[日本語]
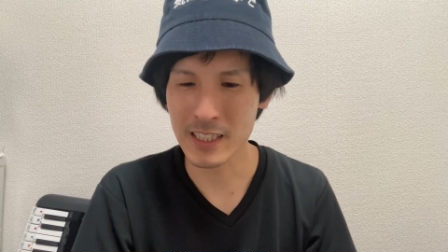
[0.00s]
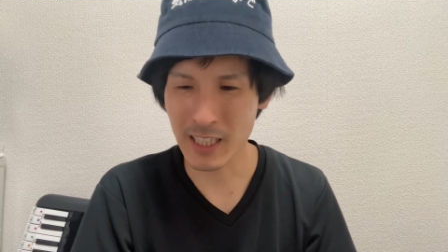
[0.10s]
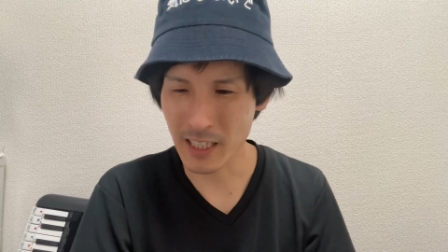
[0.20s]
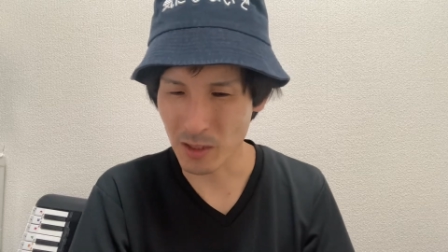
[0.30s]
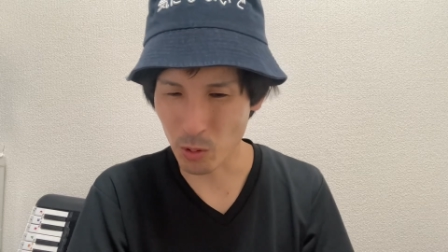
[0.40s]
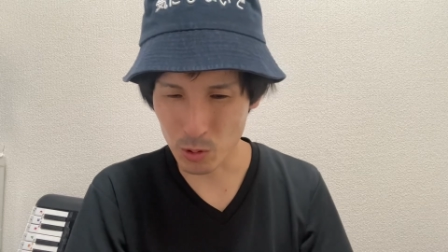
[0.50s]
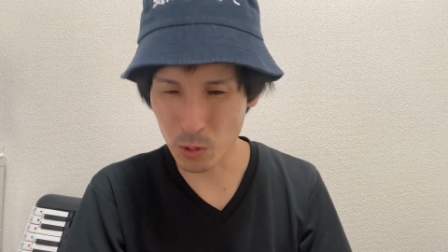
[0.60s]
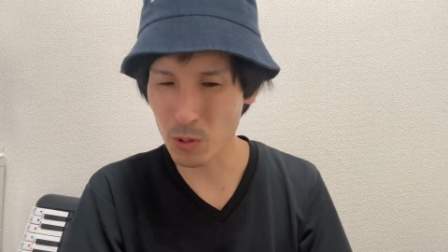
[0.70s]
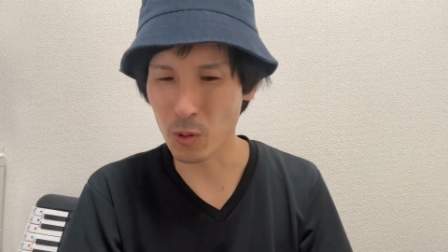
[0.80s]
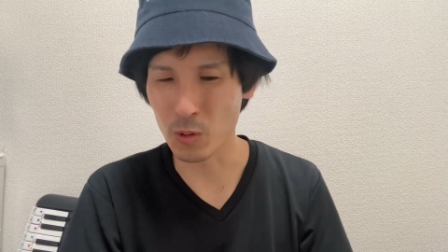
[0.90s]
鹿に
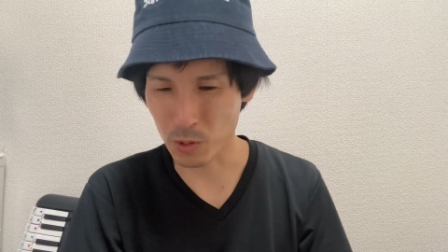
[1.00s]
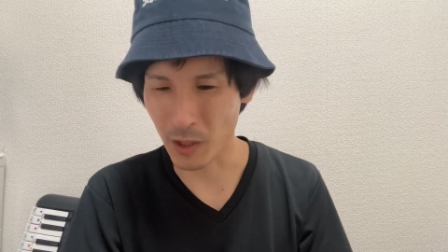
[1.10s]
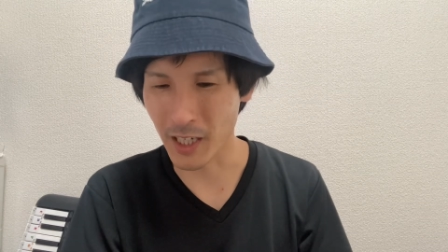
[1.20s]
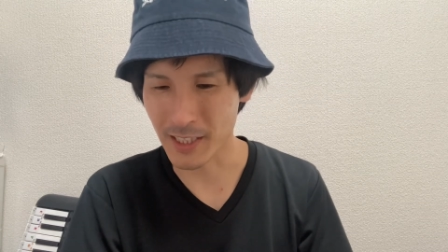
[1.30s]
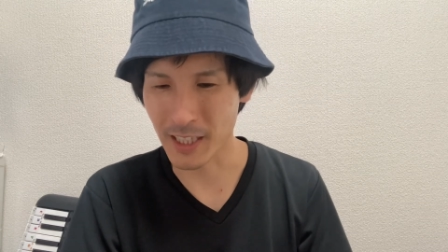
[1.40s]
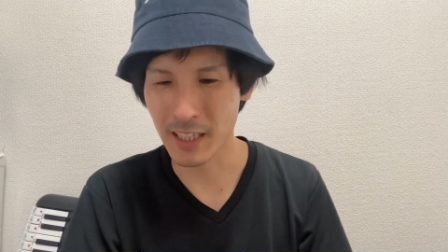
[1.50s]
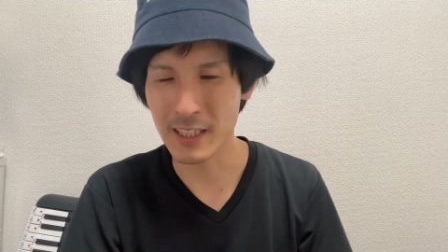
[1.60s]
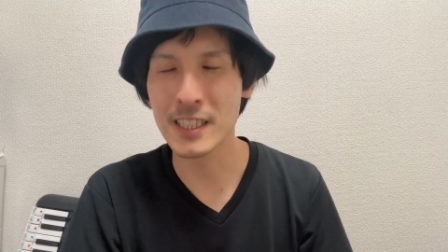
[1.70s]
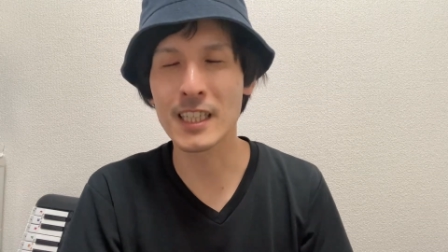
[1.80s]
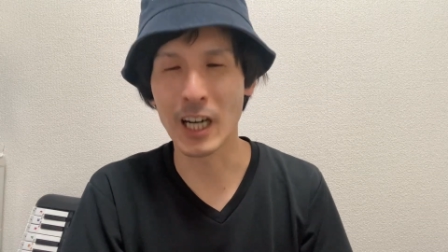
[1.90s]
男の尾と書いて、
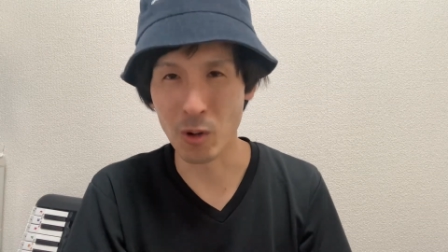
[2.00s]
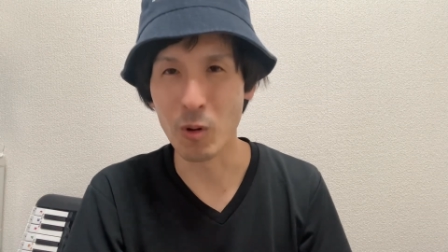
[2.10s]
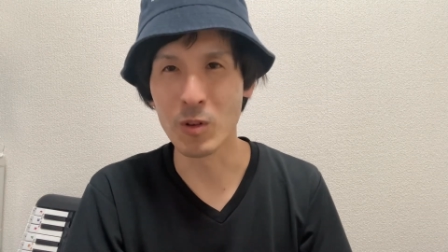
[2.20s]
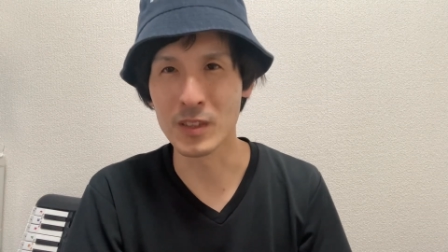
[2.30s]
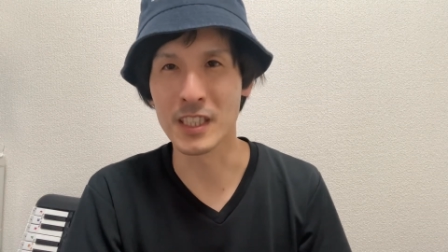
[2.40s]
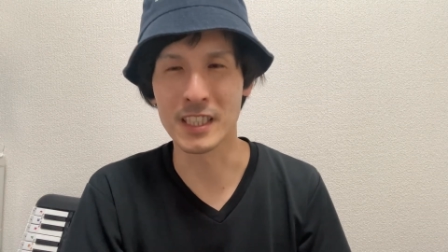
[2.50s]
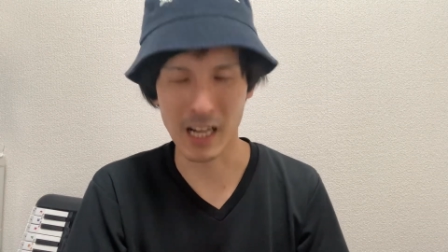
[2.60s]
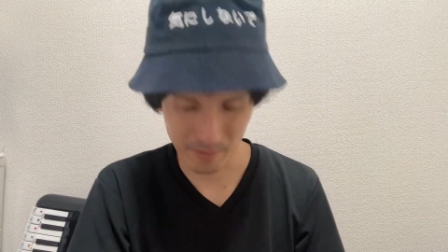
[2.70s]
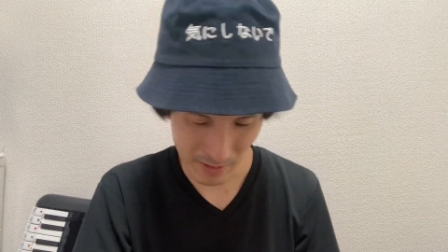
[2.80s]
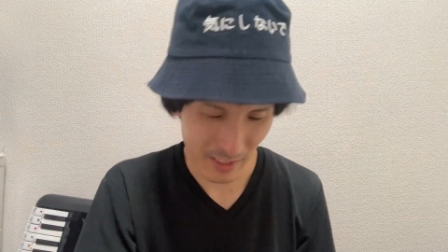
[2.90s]
鹿尾でした。
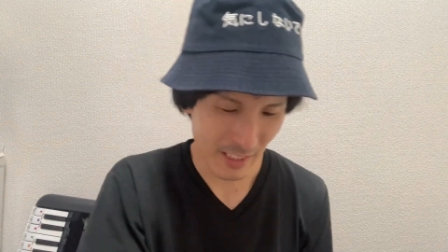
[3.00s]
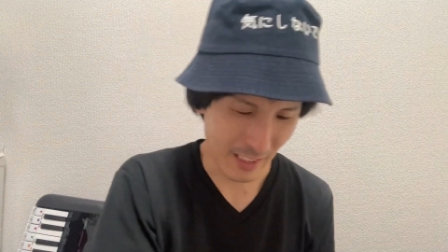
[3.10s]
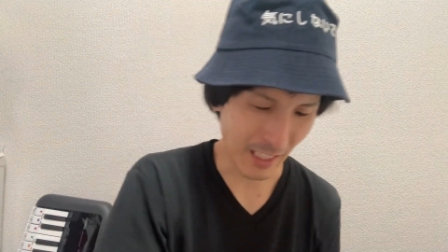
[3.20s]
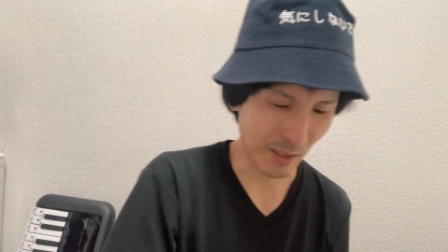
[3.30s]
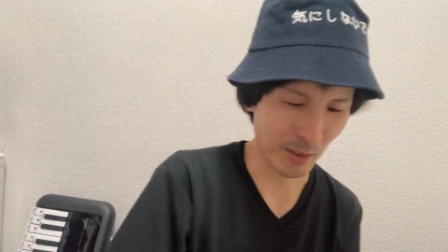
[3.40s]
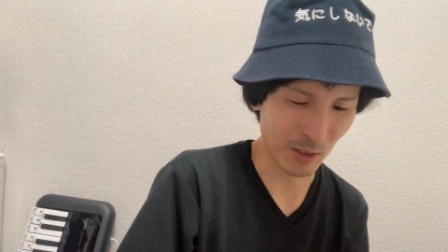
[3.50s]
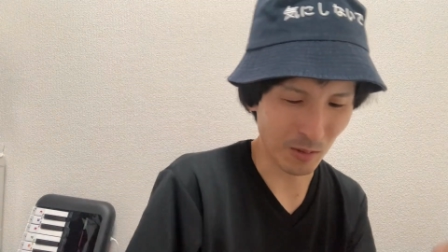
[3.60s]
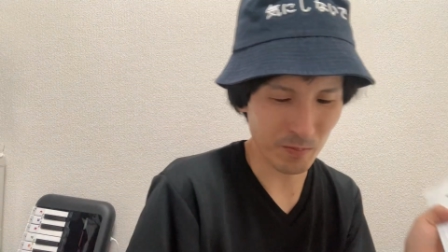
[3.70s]
さあ行きましょう。